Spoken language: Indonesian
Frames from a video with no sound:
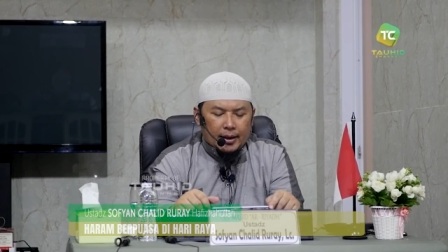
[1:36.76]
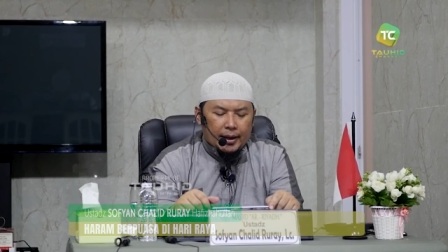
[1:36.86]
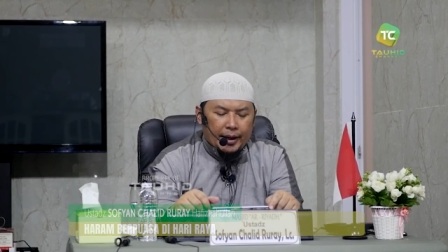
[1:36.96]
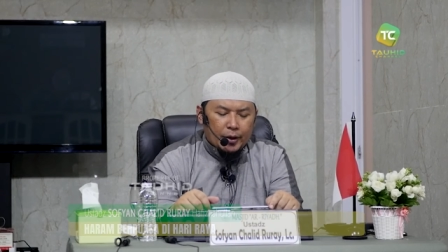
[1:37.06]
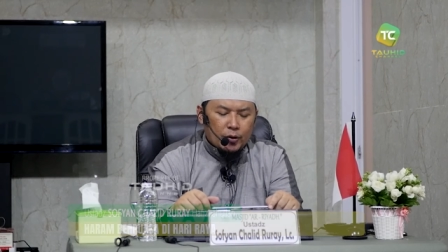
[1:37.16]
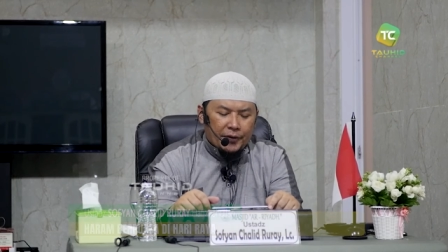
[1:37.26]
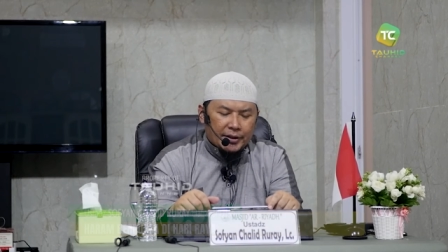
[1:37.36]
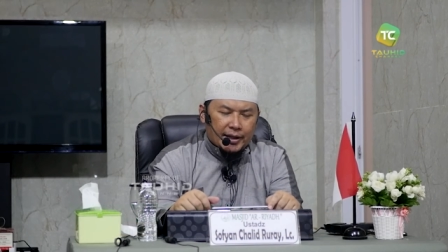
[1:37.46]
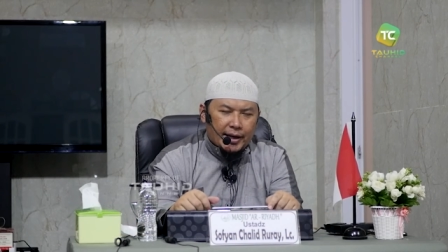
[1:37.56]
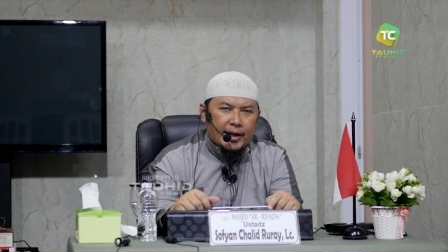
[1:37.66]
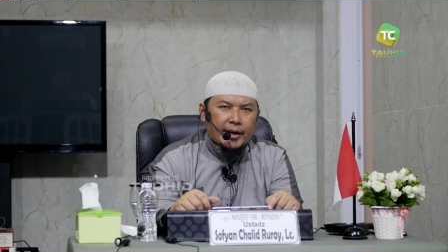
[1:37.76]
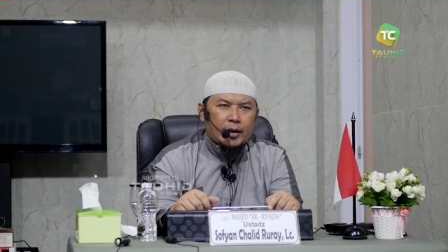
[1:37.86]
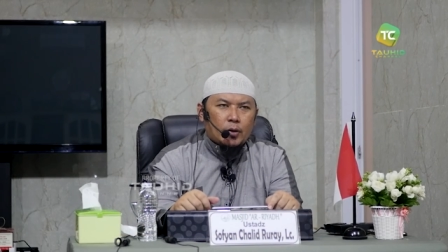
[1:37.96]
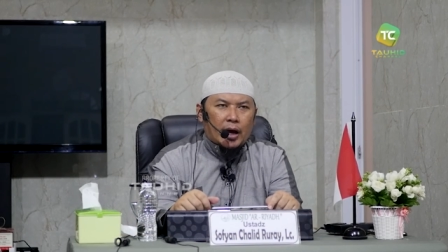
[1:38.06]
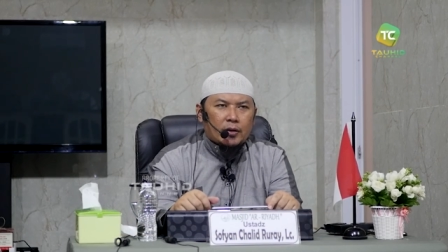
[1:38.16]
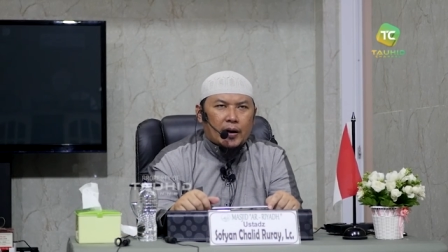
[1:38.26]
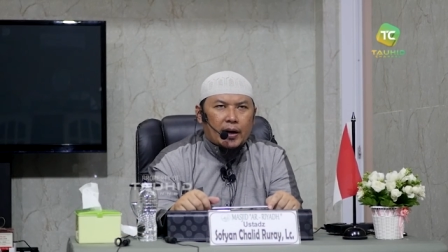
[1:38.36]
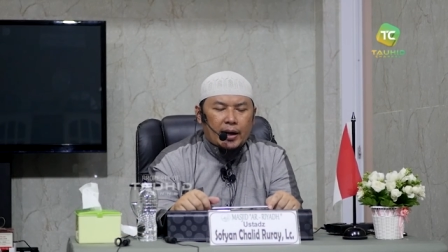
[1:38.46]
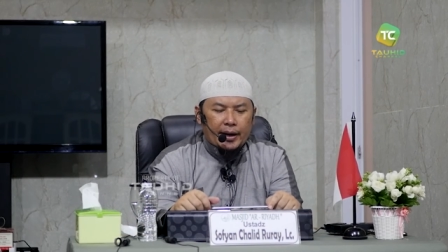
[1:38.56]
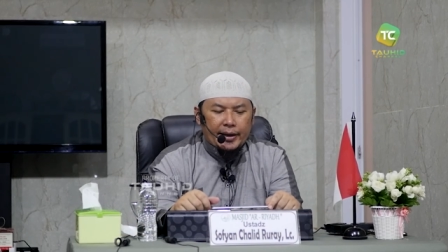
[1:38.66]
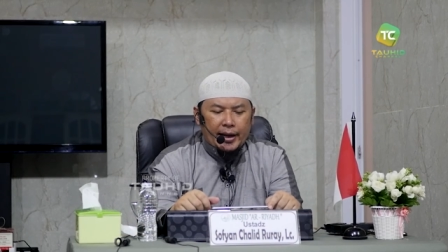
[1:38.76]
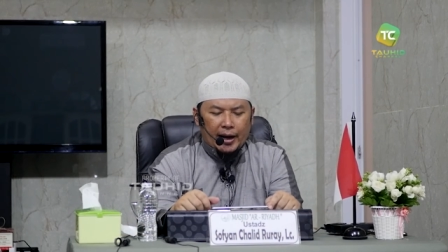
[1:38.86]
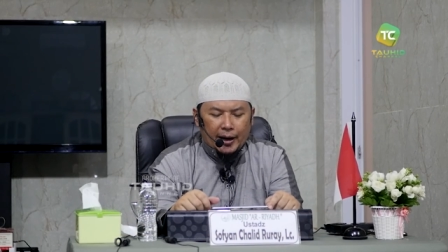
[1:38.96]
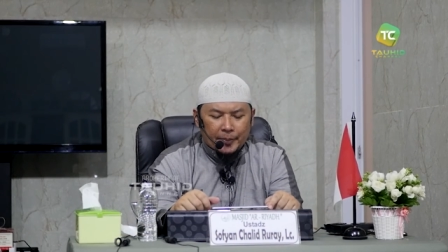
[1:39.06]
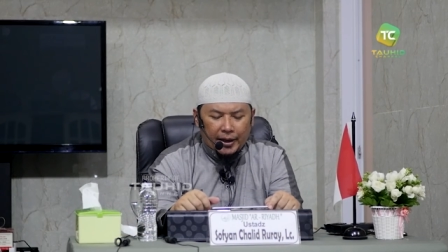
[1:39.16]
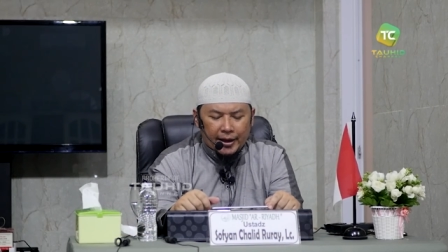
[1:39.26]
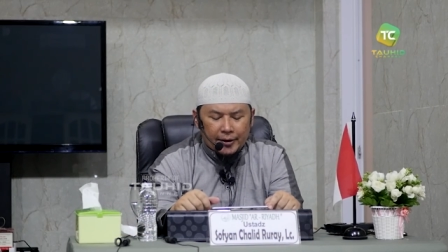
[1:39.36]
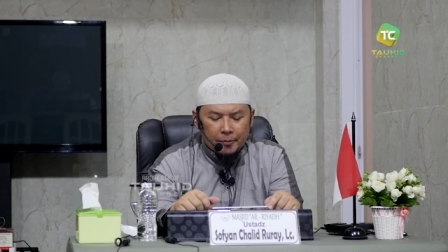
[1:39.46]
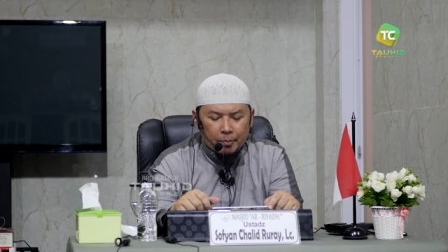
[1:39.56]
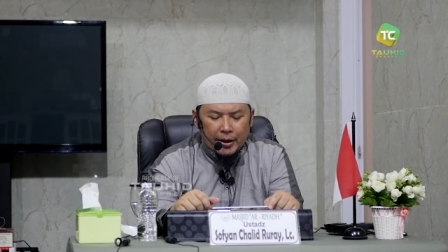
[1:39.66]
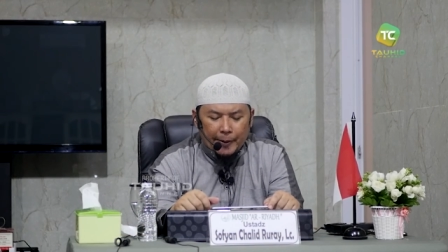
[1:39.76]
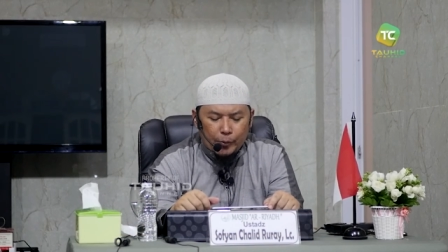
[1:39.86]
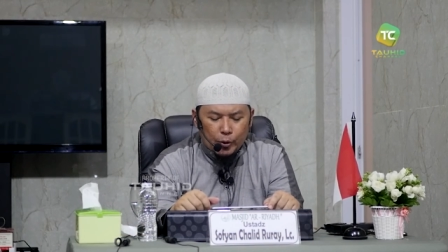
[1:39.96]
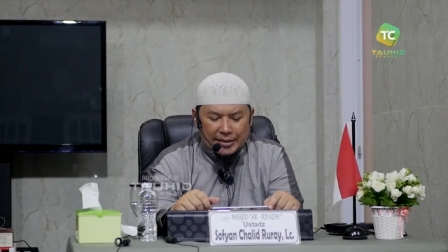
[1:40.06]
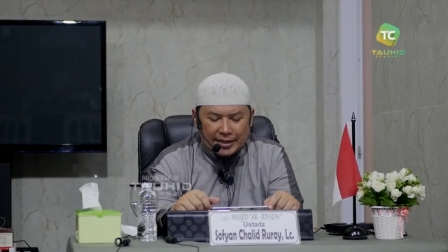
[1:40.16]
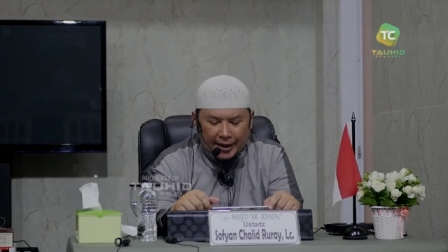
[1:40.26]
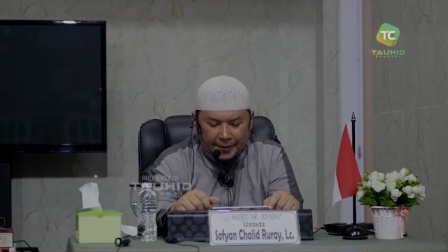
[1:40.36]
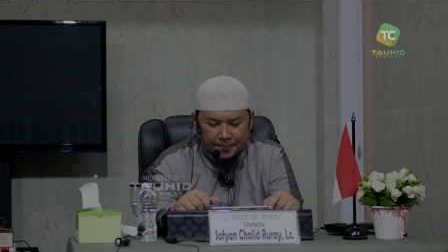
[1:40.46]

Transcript: Idul Fitri dan Idul Adha diharamkan berpuasa.